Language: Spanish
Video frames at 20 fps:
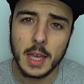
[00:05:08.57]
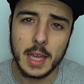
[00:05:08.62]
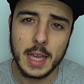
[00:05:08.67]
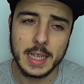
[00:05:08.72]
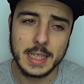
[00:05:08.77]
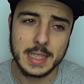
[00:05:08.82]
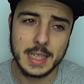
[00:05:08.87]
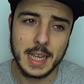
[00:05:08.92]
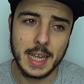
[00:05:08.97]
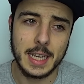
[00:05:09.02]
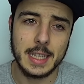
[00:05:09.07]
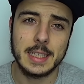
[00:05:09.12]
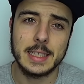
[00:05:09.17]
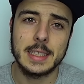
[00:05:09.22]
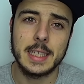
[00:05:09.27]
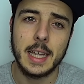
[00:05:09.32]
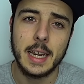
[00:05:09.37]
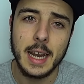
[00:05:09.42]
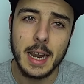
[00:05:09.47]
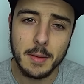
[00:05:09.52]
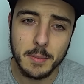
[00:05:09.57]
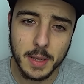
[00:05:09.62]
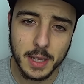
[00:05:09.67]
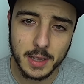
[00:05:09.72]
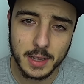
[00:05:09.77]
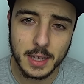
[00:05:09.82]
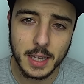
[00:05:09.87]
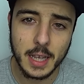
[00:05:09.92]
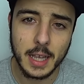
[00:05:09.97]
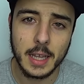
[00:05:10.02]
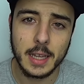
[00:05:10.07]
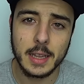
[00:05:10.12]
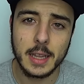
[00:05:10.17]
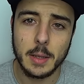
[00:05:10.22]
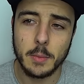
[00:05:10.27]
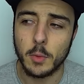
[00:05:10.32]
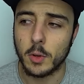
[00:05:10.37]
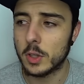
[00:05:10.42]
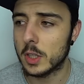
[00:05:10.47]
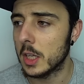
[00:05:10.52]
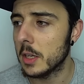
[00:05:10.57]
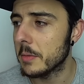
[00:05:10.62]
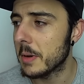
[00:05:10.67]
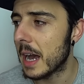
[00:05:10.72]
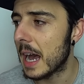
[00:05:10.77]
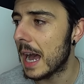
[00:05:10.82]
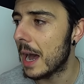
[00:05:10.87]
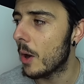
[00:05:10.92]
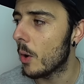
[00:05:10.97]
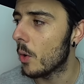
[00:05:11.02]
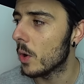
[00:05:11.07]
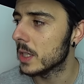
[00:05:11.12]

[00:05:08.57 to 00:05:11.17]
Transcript: que es que si realmente te motiva